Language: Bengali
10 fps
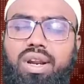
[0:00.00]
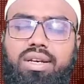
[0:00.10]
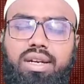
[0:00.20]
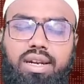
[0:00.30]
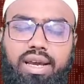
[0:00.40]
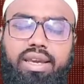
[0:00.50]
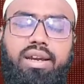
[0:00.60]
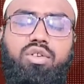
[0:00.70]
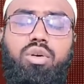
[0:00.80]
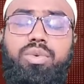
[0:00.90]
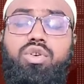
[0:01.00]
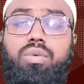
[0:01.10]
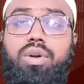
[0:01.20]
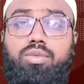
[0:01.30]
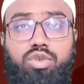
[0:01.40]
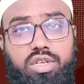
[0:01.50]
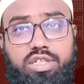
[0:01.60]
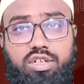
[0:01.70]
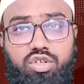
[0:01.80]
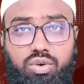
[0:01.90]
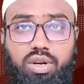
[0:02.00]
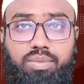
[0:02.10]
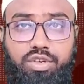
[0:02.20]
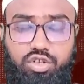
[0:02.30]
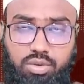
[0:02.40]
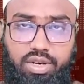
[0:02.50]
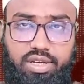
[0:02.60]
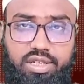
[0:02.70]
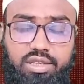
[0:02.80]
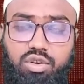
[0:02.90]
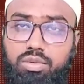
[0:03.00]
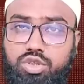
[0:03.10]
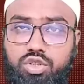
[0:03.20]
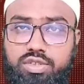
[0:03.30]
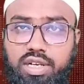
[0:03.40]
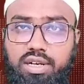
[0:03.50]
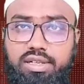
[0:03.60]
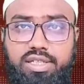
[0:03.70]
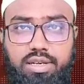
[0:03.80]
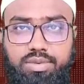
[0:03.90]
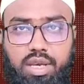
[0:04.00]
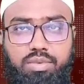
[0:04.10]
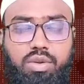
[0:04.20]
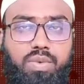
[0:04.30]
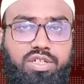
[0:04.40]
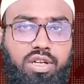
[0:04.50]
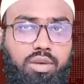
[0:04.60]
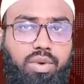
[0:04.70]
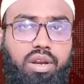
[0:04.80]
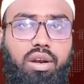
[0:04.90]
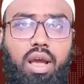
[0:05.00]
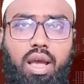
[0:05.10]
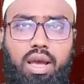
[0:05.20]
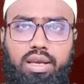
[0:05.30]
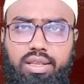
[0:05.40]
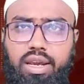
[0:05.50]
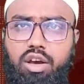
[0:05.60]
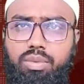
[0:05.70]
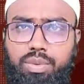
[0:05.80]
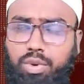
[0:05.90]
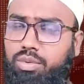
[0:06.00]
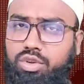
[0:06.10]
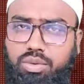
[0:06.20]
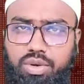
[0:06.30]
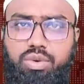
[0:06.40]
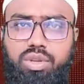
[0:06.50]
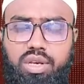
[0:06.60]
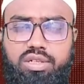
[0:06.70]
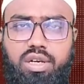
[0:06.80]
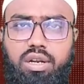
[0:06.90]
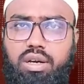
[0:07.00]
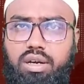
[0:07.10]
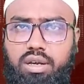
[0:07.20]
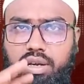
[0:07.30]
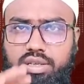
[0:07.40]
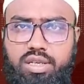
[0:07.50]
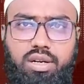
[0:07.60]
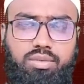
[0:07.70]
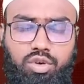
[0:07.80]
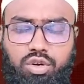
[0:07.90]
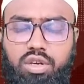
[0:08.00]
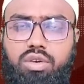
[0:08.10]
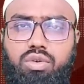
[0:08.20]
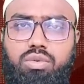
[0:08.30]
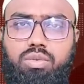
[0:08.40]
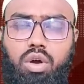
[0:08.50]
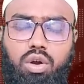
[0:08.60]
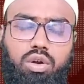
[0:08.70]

ভালো লাগলে লাইক অ্যান্ড কমেন্ট করবেন এবং দেশের সকল আপডেট সবার আগে জানতে অবশ্যই চ্যানেলটি সাবস্ক্রাইব করে পাশে রাখবেন দেখা হবে পরবর্তী ভিডিওতে ইনশাআল্লাহ আসসালামু আলাইকুম আ